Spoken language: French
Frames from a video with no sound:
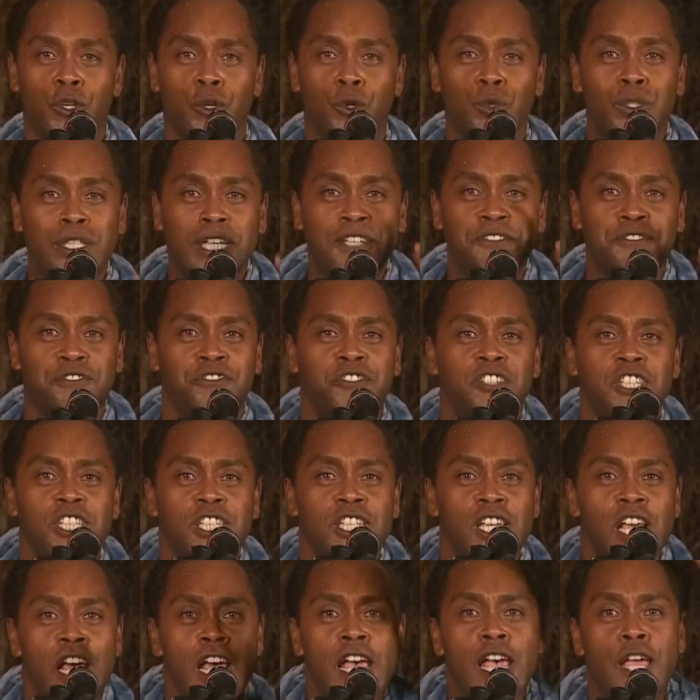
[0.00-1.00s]
nos défis
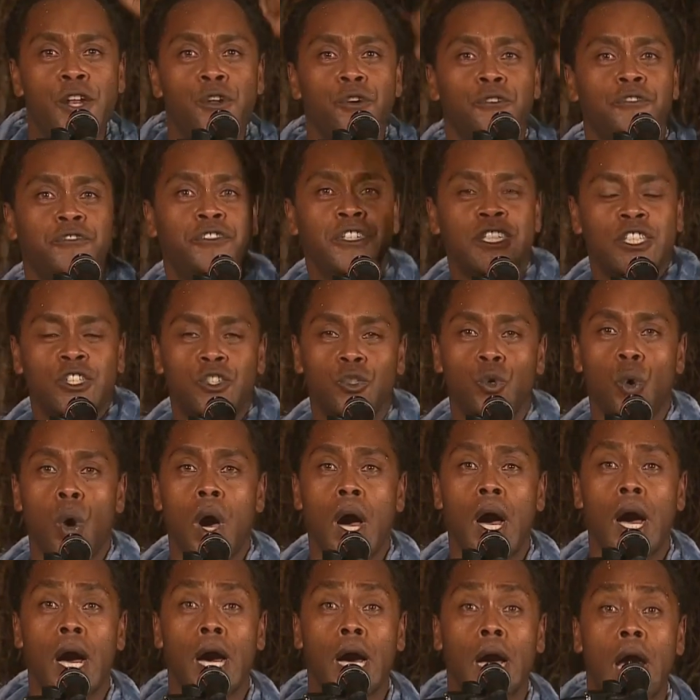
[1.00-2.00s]
et nos
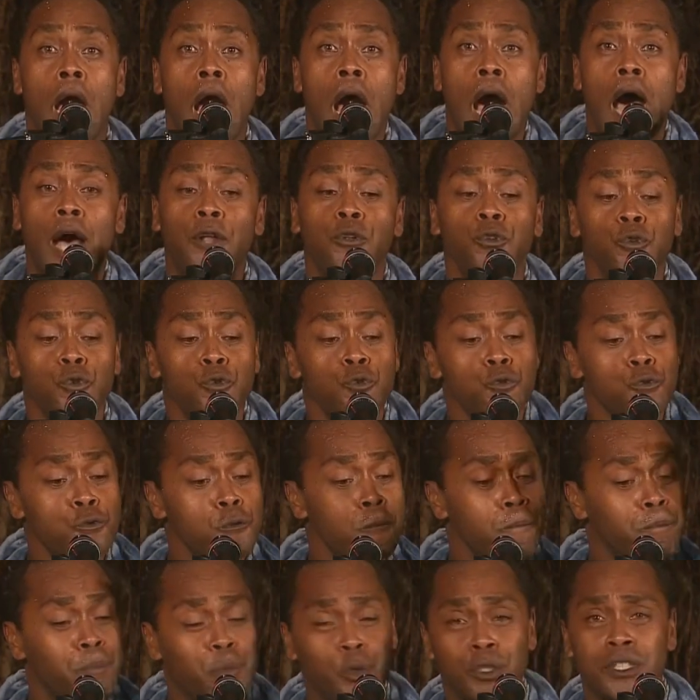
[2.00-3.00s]
victoires à
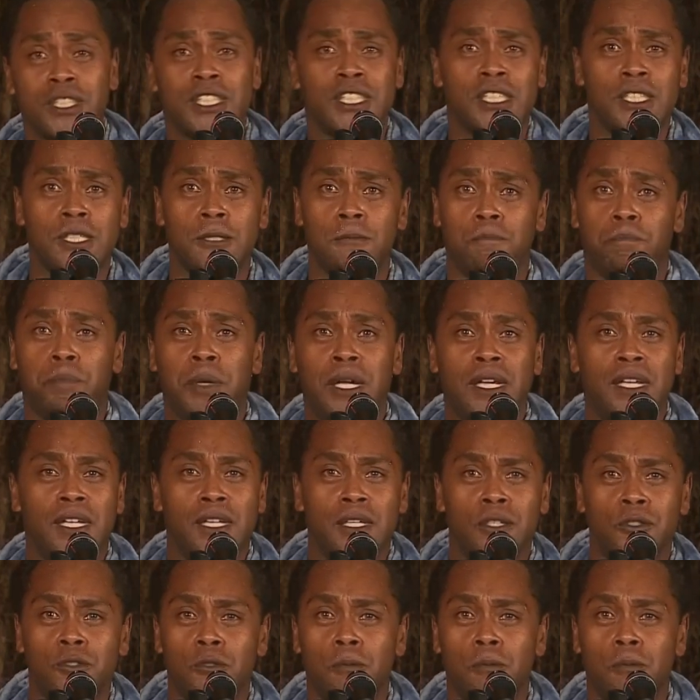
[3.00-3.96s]
nous, petits pays